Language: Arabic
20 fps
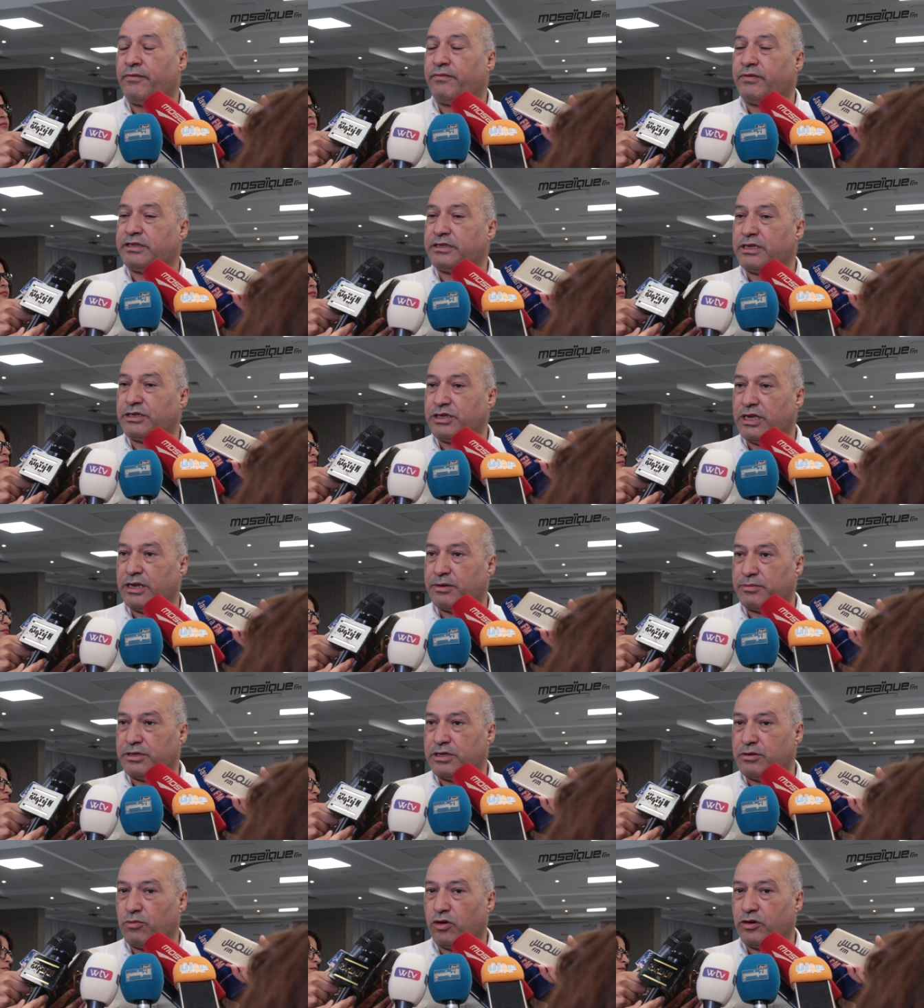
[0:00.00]
في
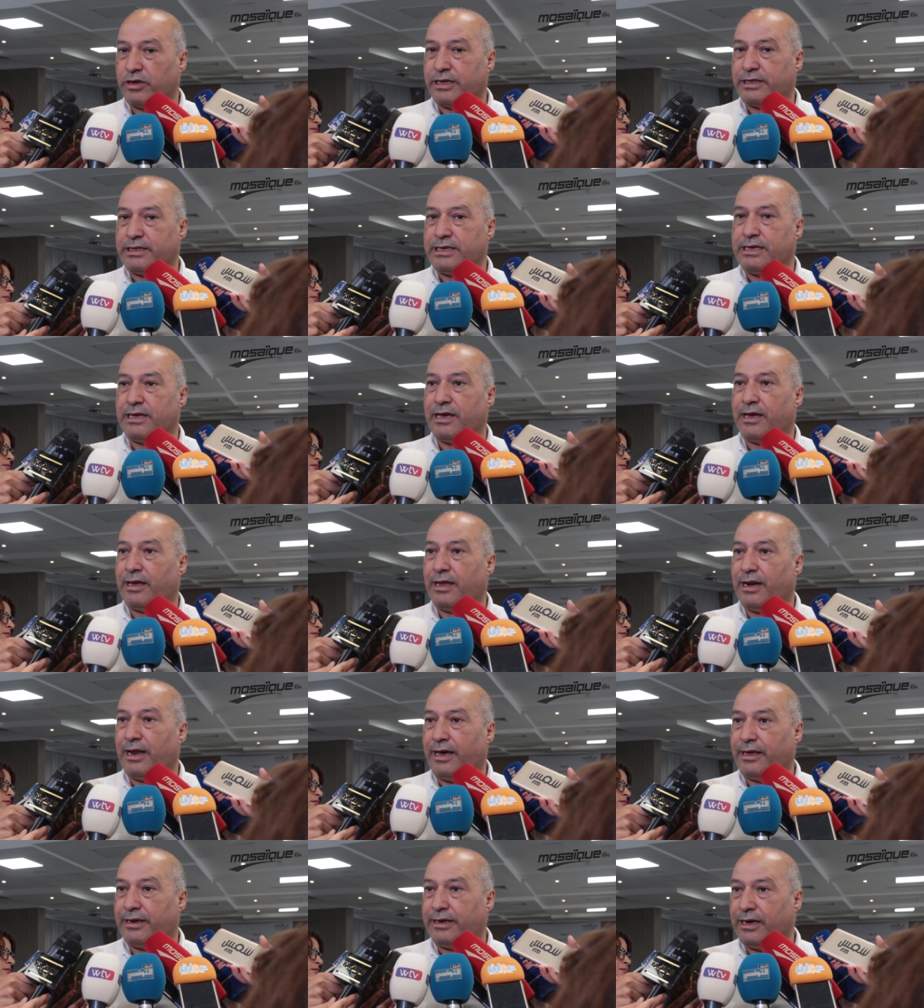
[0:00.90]
التجارب الديمقراطية
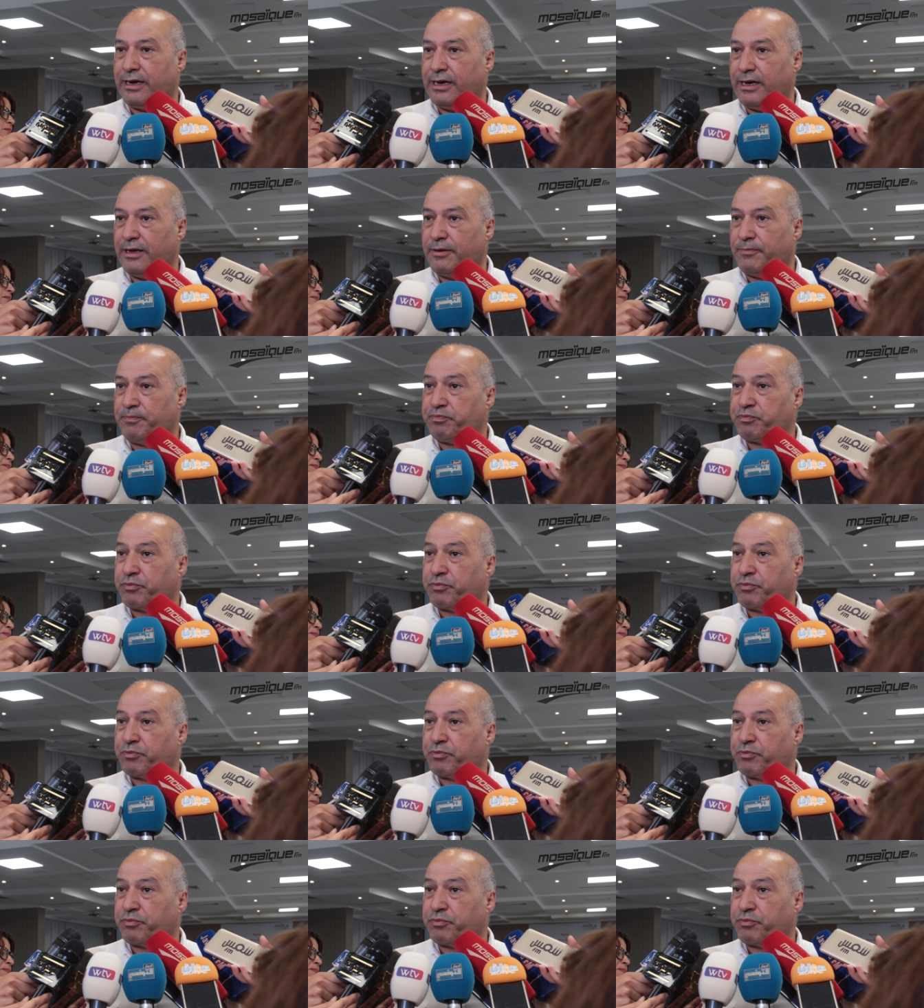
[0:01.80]
العريقة